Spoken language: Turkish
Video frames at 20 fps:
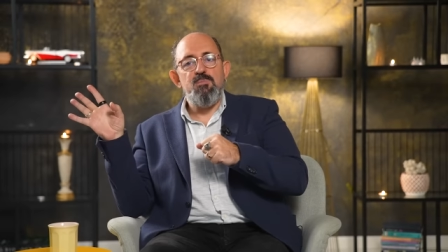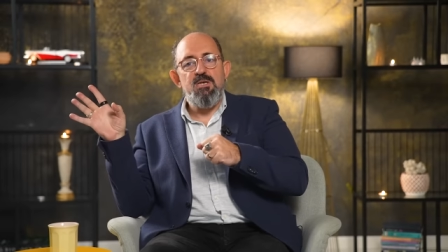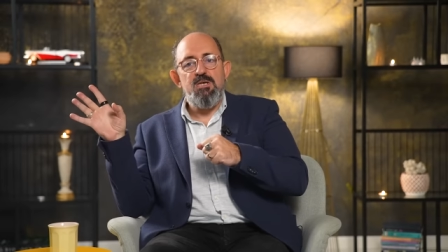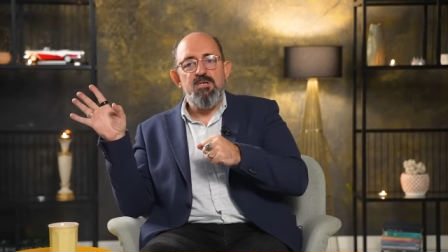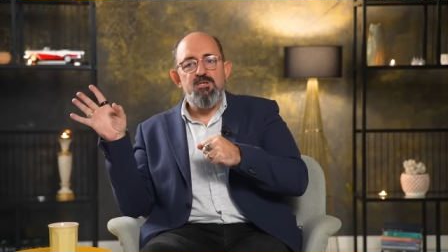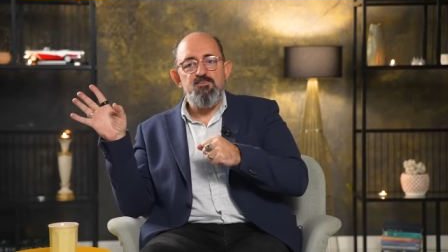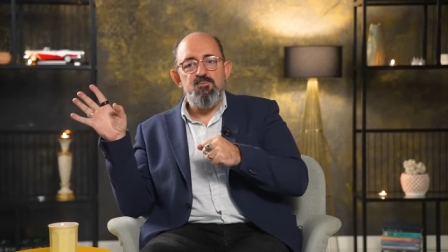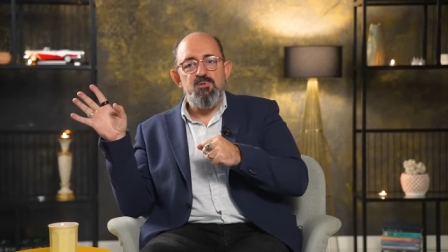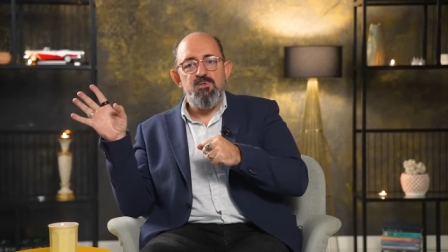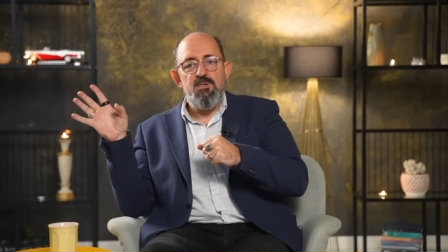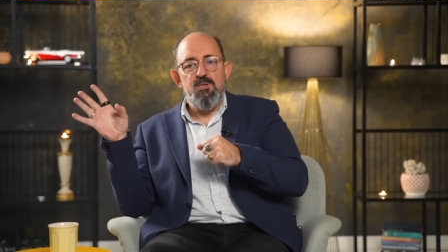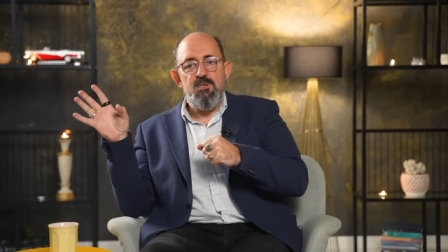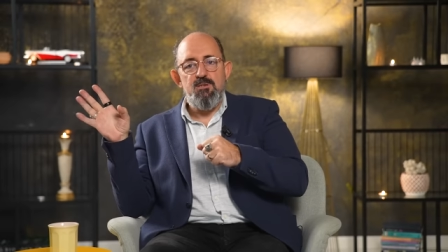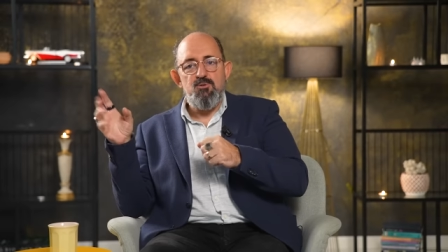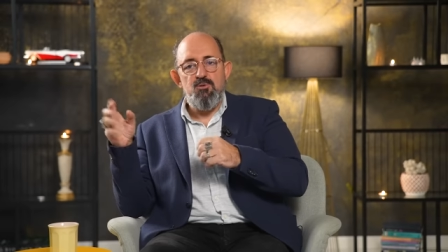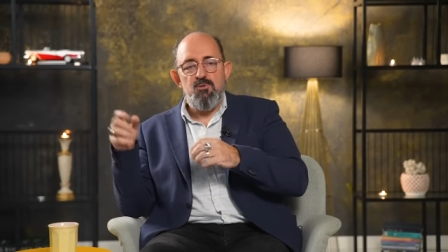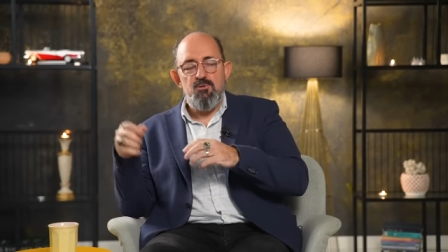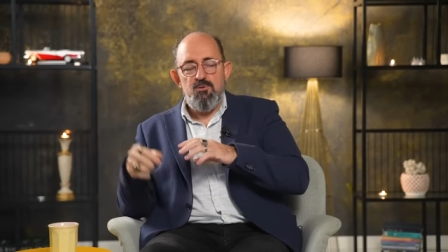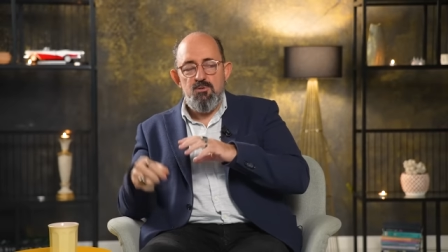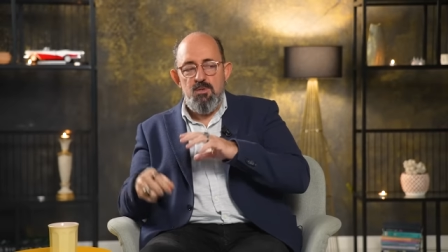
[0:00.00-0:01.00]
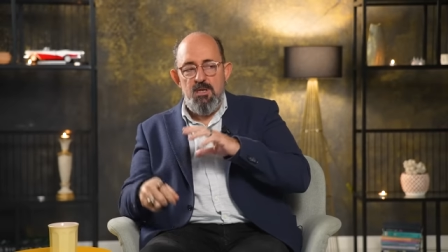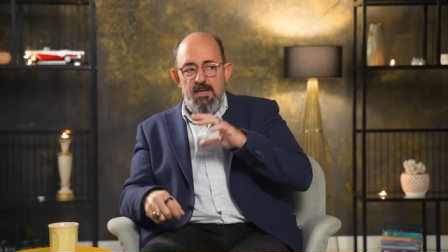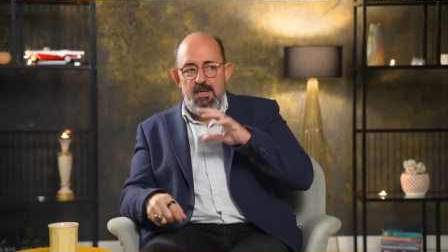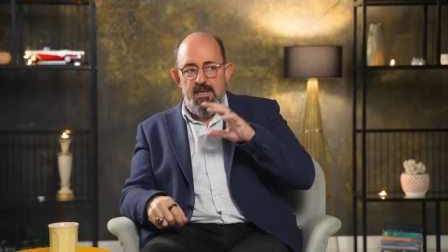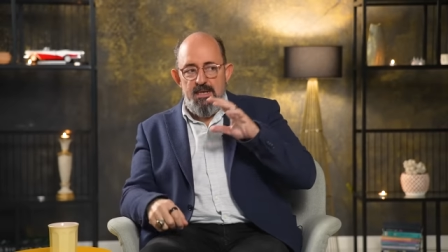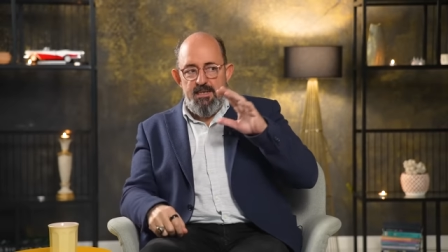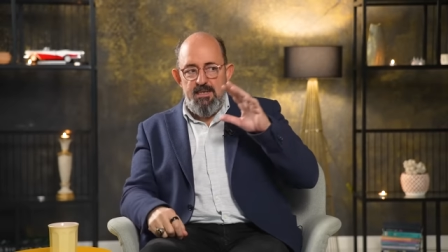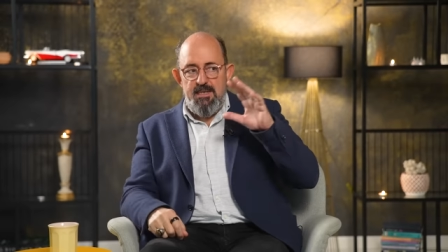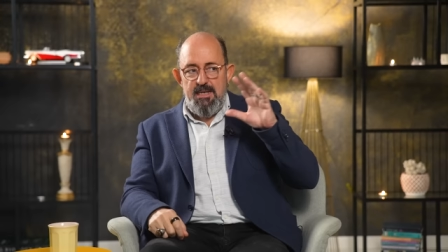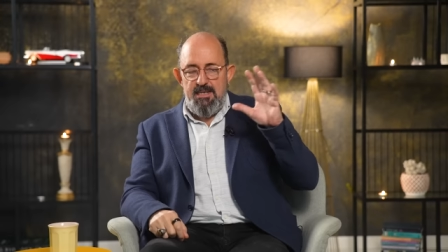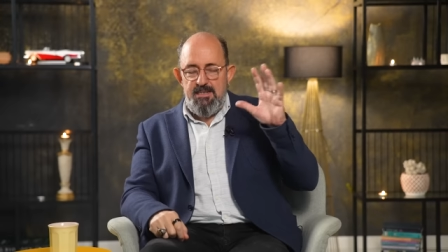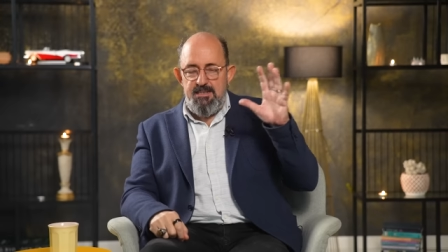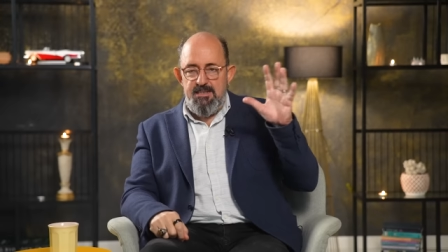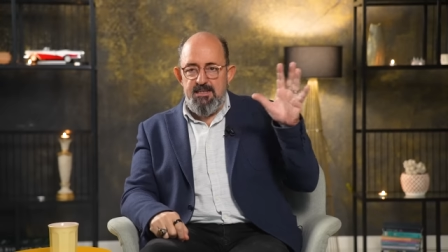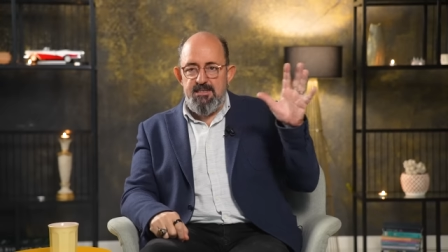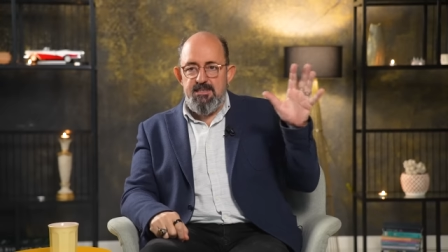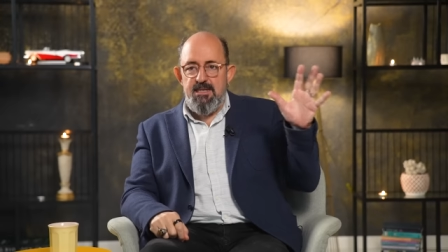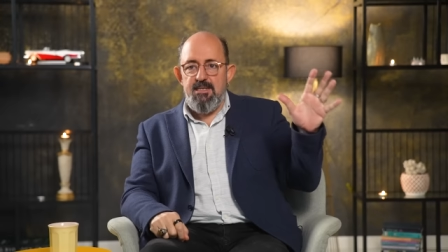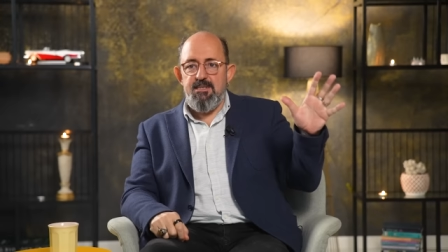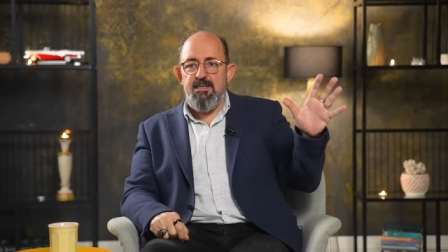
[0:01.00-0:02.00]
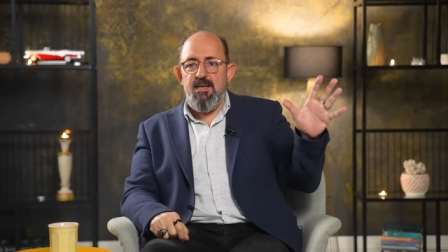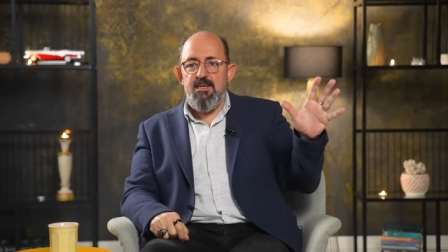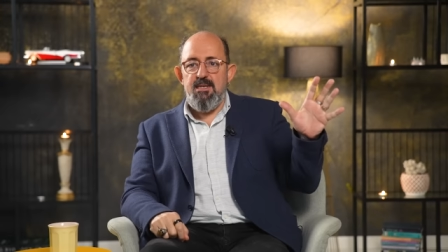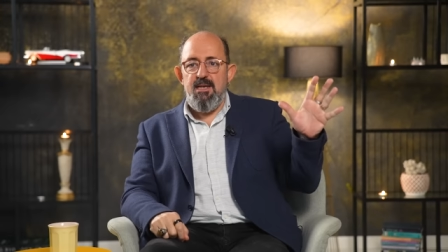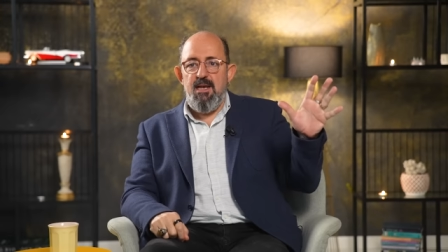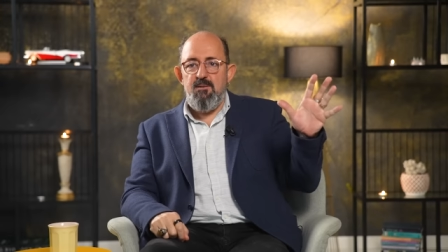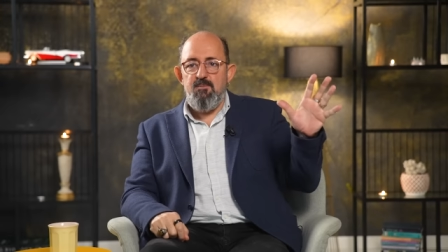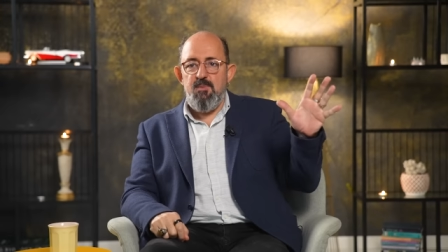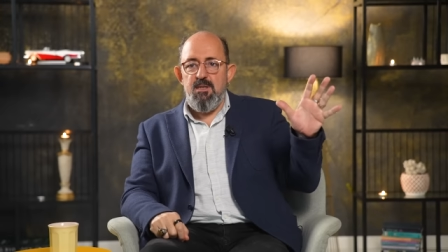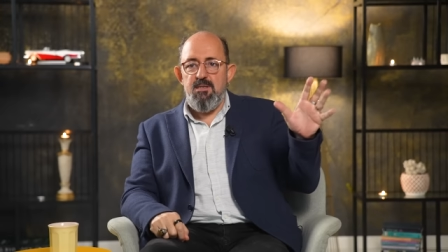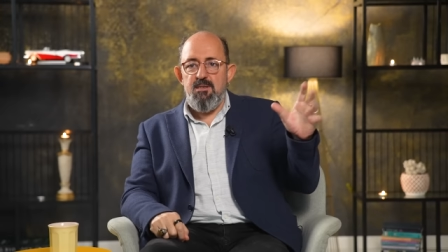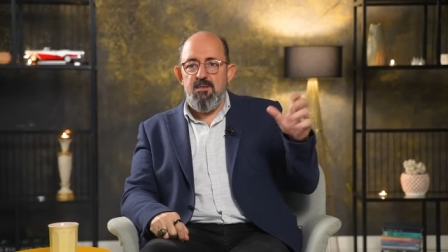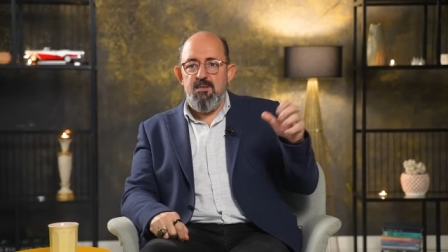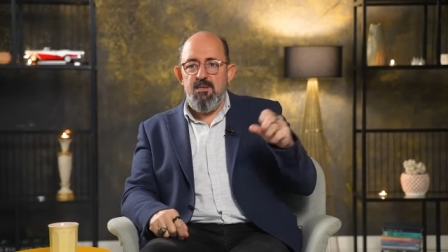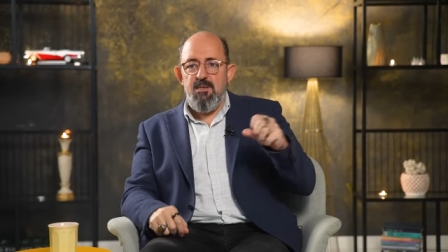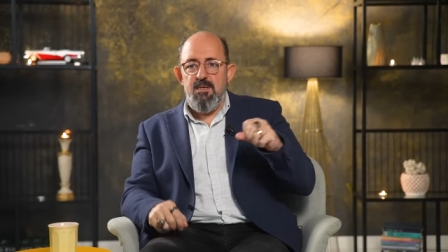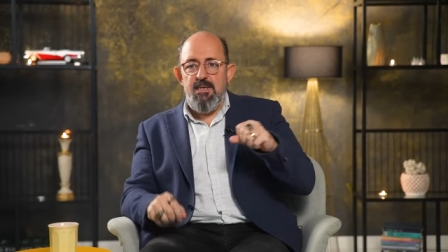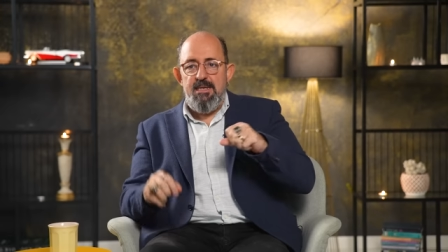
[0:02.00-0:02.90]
bir geçmiş yaratıyoruz. Gelecek zaten gelmedi.